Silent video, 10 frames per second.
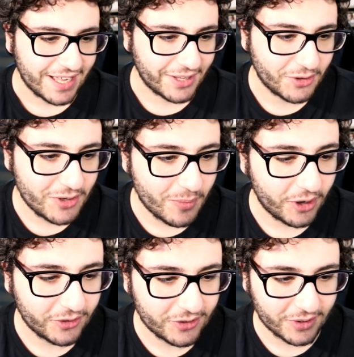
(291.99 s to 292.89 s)
Ad ogni
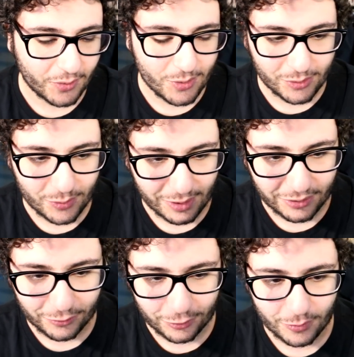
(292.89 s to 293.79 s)
modo,
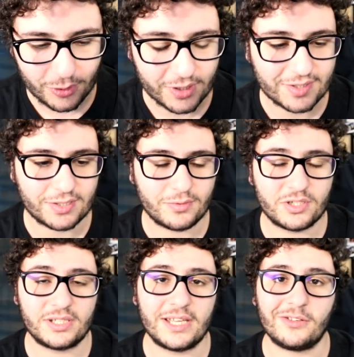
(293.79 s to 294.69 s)
continuando tutto quello che sta
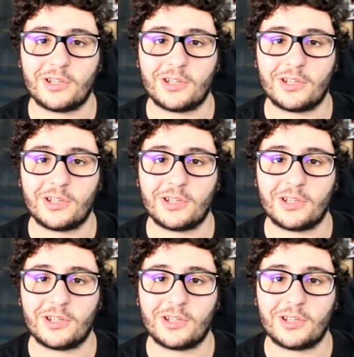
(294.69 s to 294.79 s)
succedendo,